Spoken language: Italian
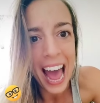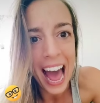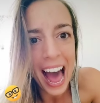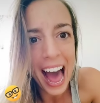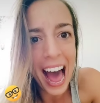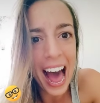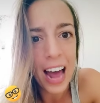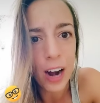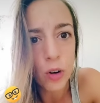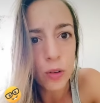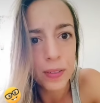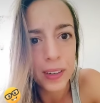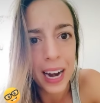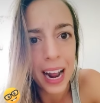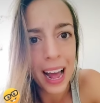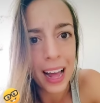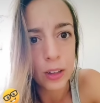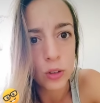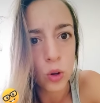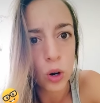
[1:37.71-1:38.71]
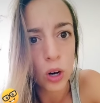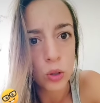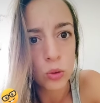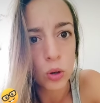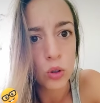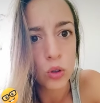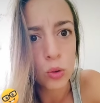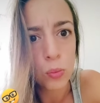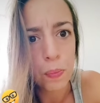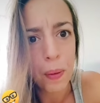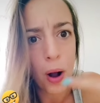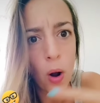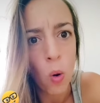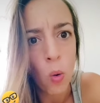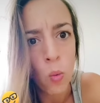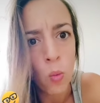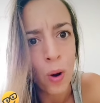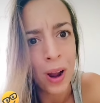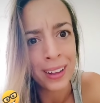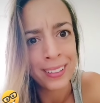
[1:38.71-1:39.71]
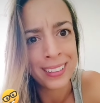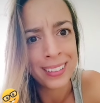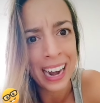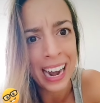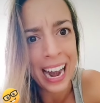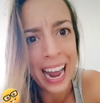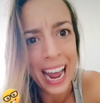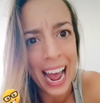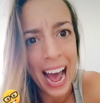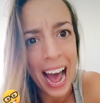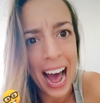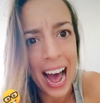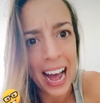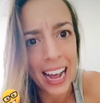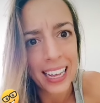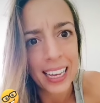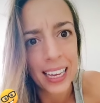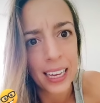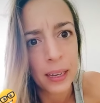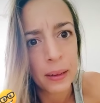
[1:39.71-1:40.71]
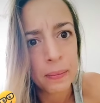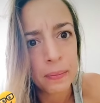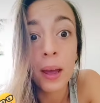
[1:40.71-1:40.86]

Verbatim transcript: ha rovinato la sua giubba con quei tre aghi.